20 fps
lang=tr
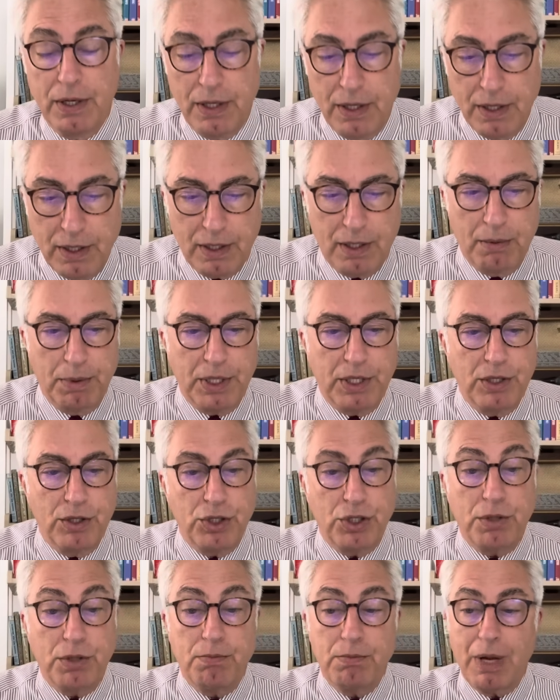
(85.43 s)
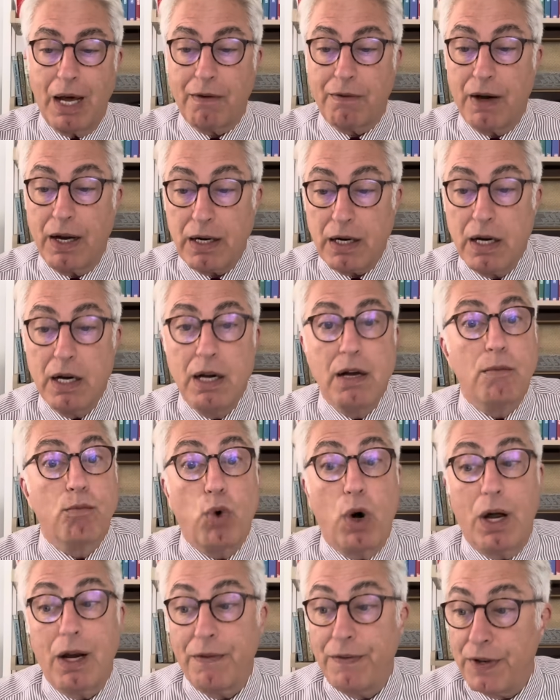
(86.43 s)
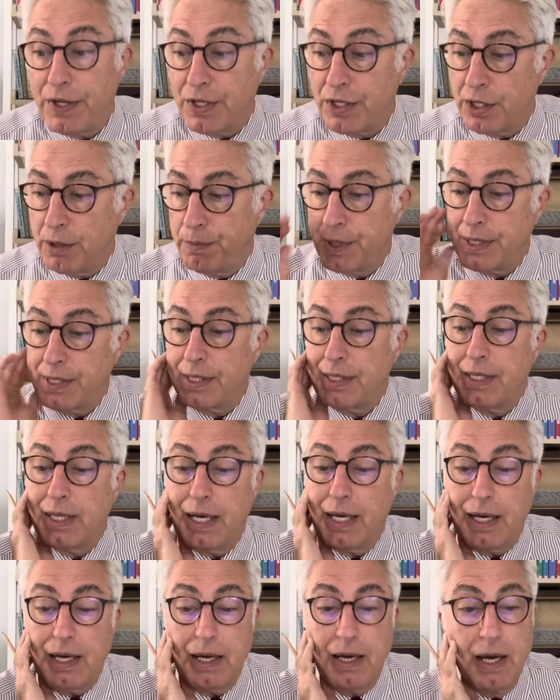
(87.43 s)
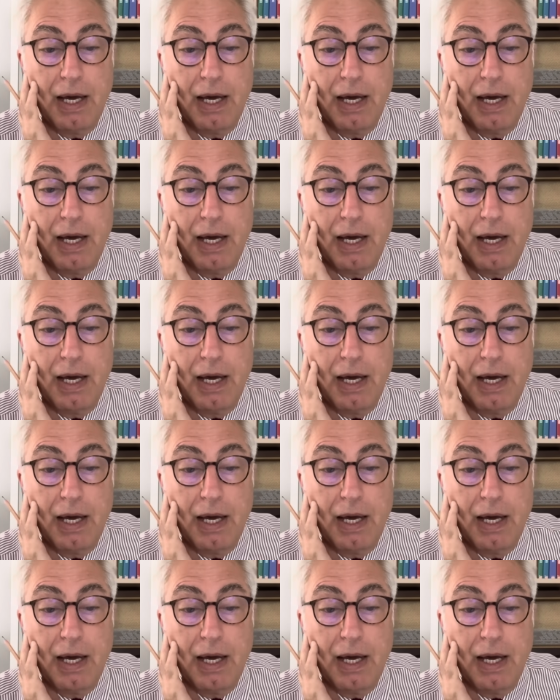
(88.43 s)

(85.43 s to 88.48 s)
gibi girişimler var. Muhalefet cephesinde